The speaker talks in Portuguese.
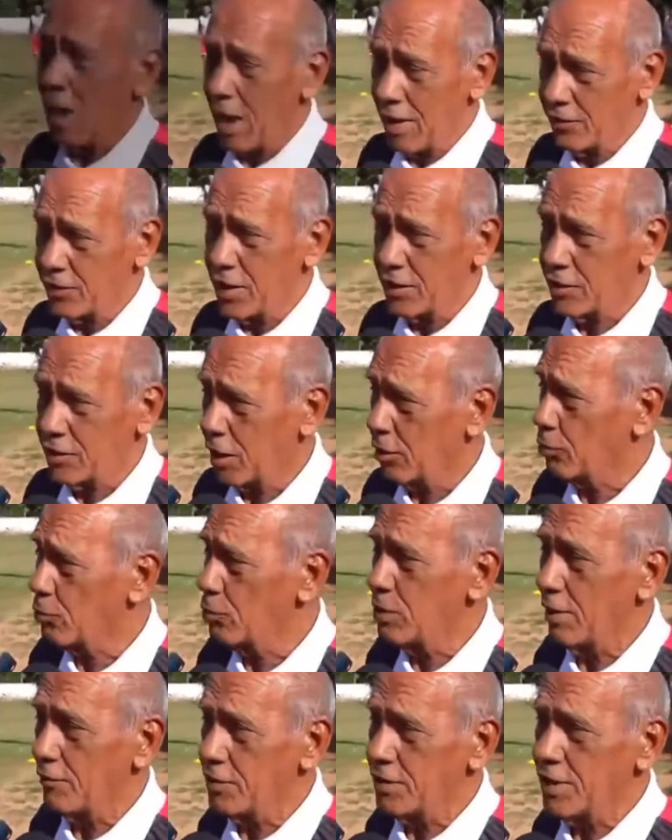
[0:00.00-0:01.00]
Acertei
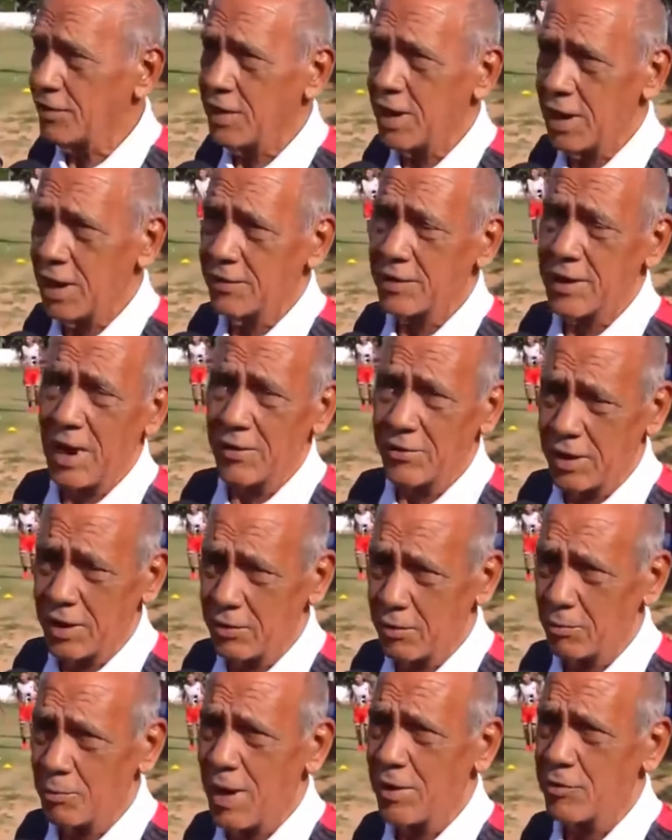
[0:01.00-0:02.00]
tudo a vida dele,
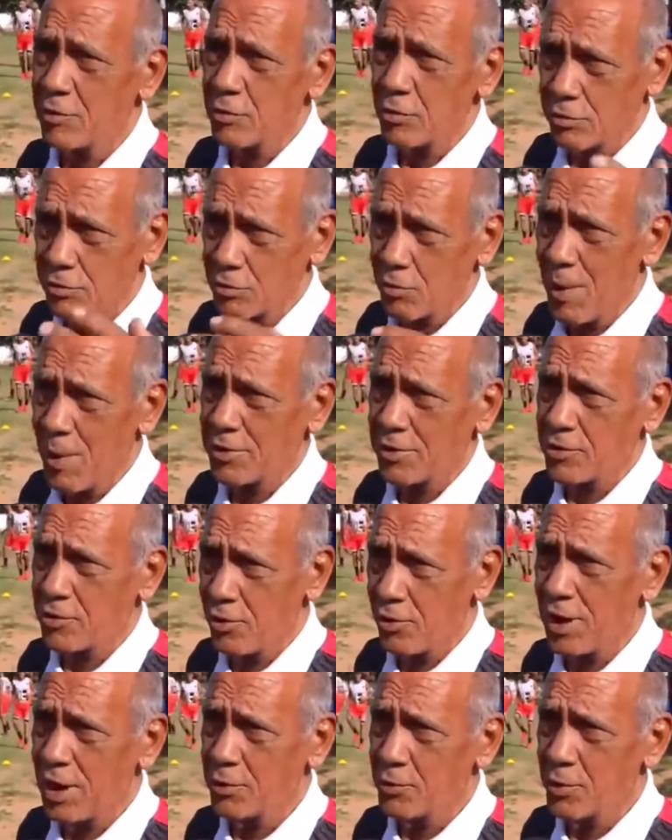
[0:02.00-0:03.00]
trazendo mais uns quatro
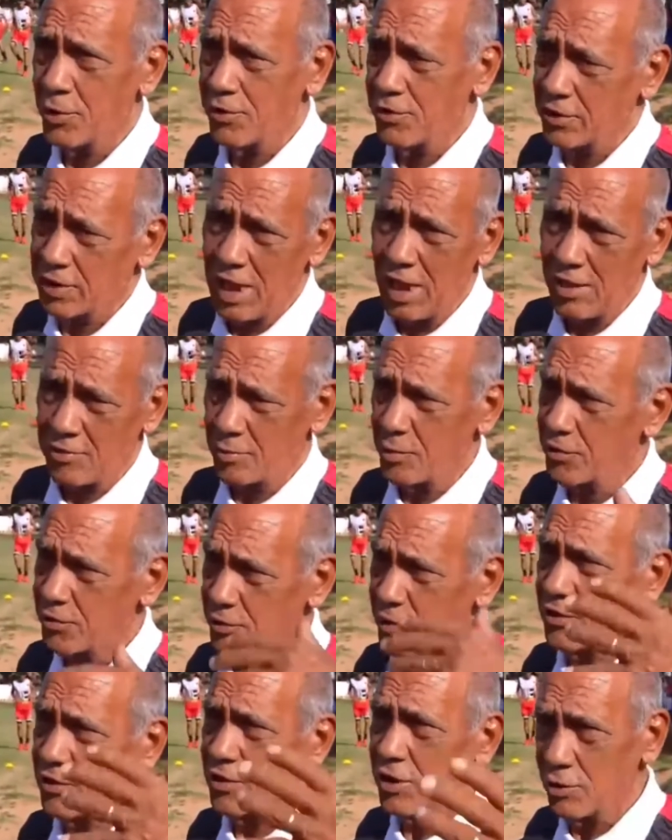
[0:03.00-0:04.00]
jogadores, que as
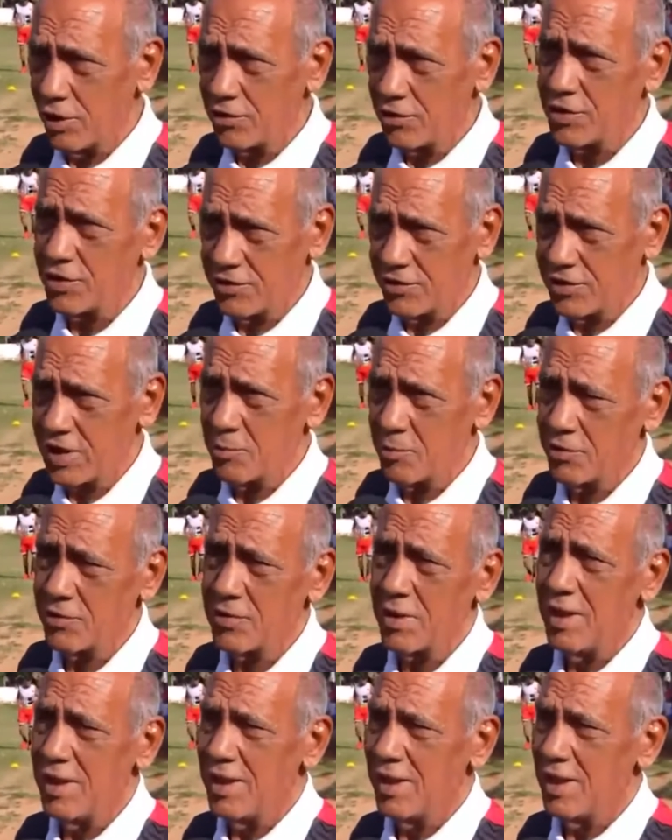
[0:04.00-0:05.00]
posições que nós dissemos
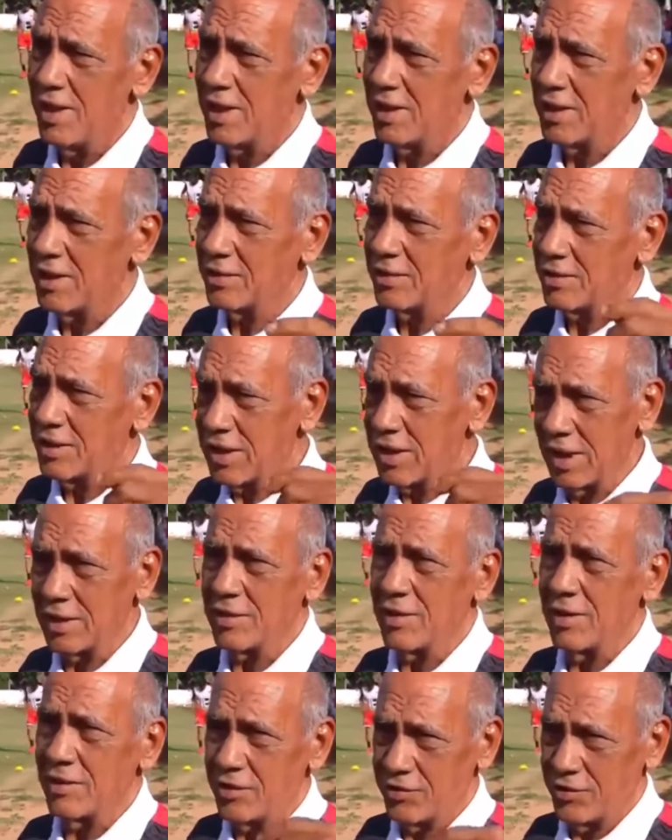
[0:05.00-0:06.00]
que tinha
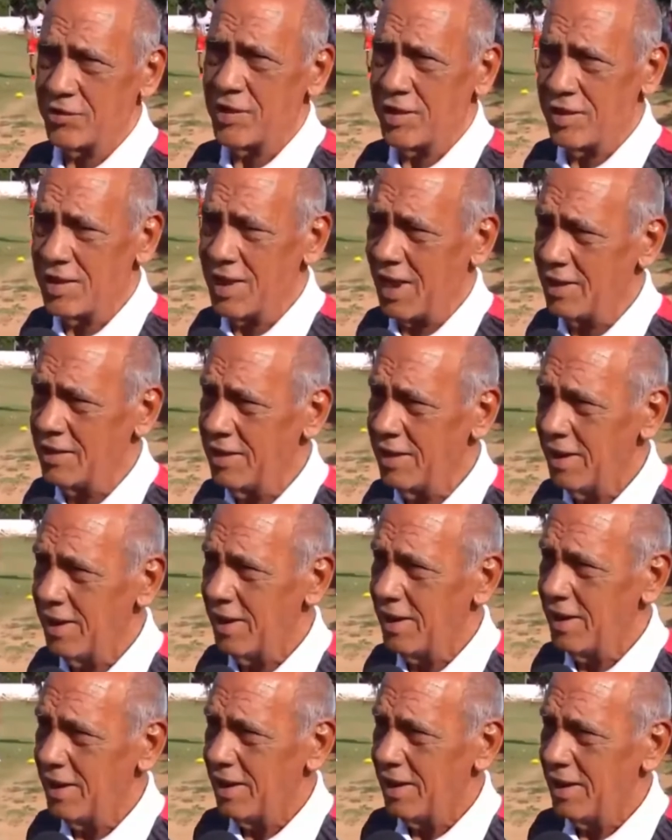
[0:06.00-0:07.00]
necessidade,
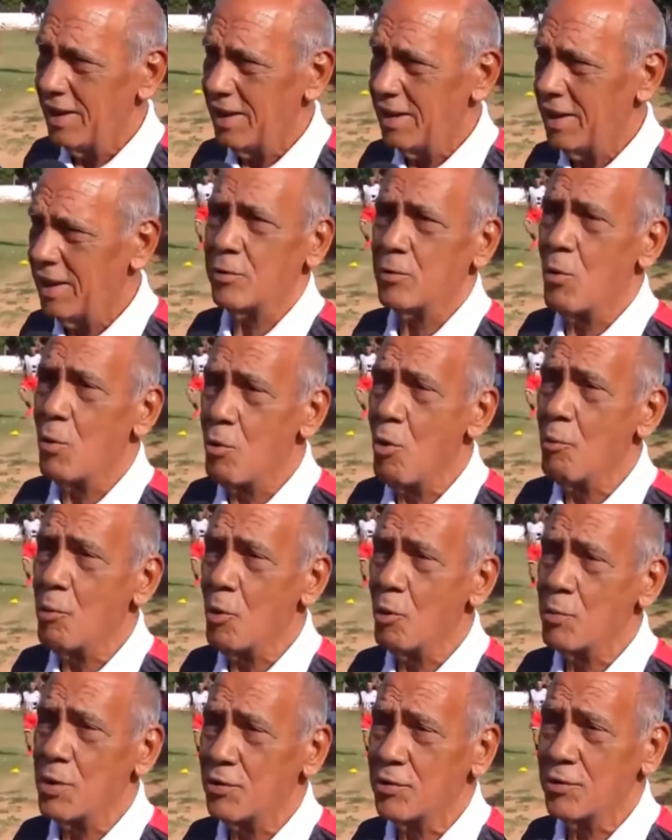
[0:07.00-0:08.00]
e com o
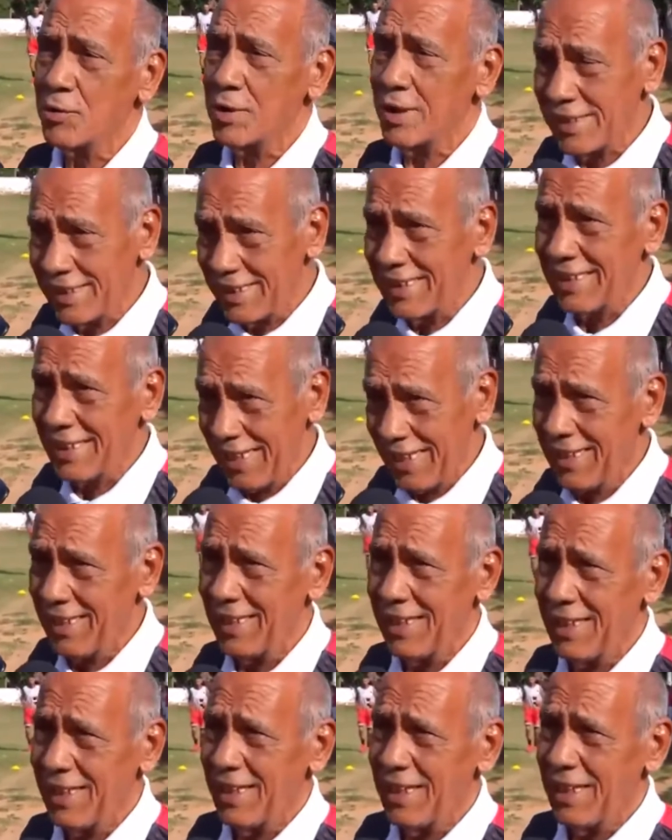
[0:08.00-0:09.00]
compromisso de que
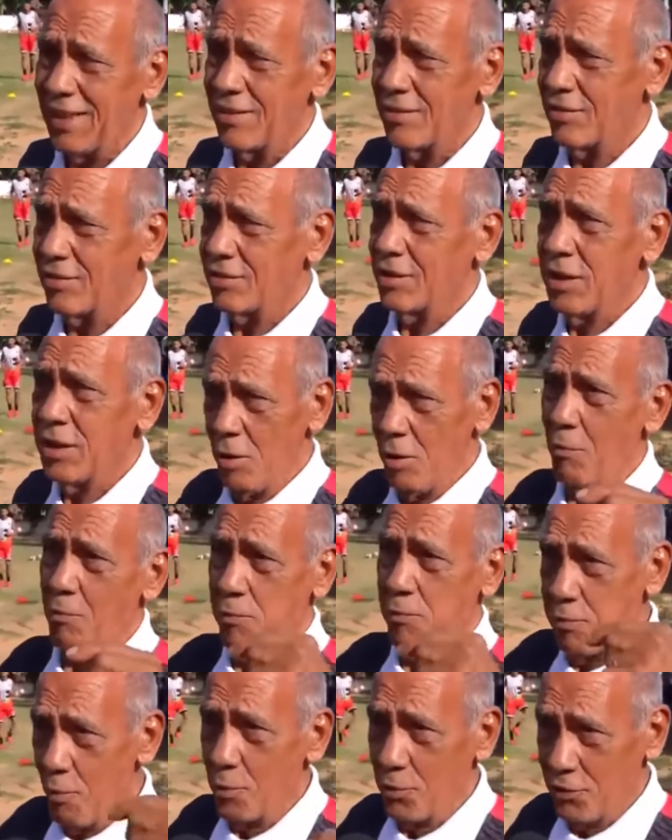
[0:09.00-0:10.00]
se não
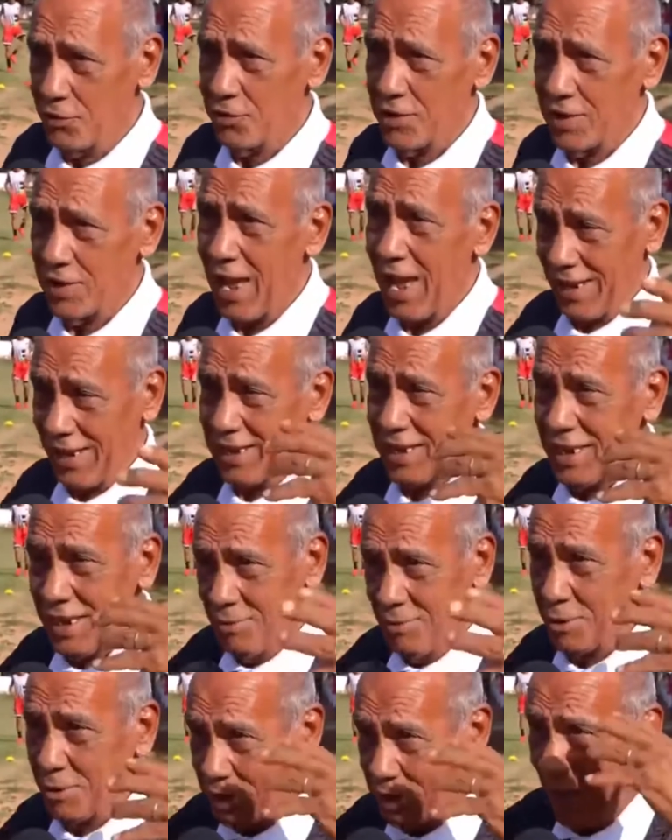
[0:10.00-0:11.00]
fosse
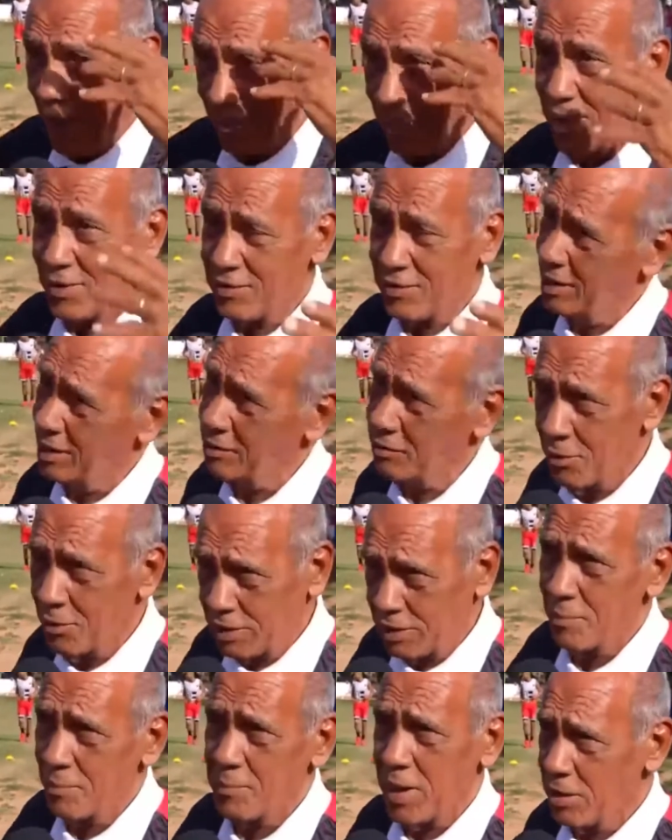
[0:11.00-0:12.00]
aquilo que eu estava pensando, não,
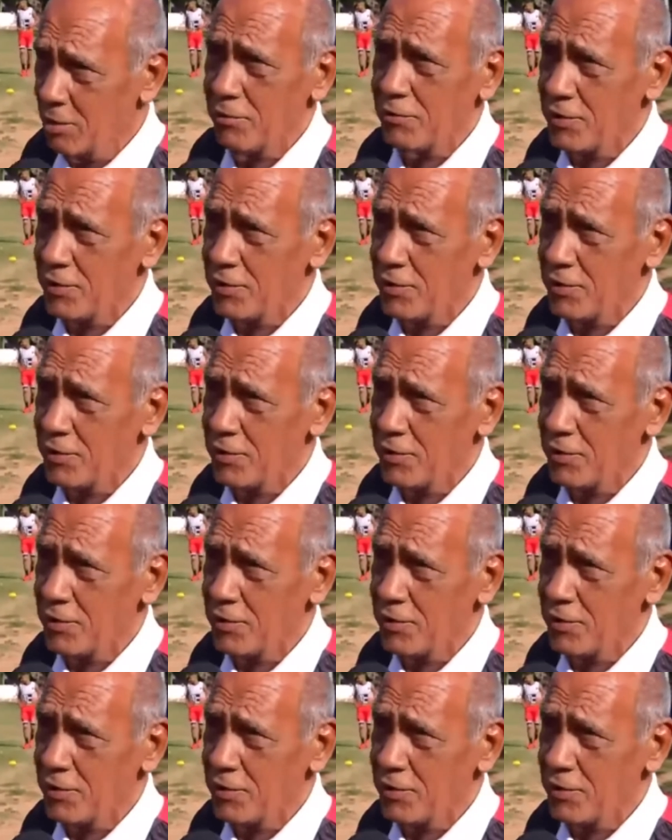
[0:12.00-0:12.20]
também não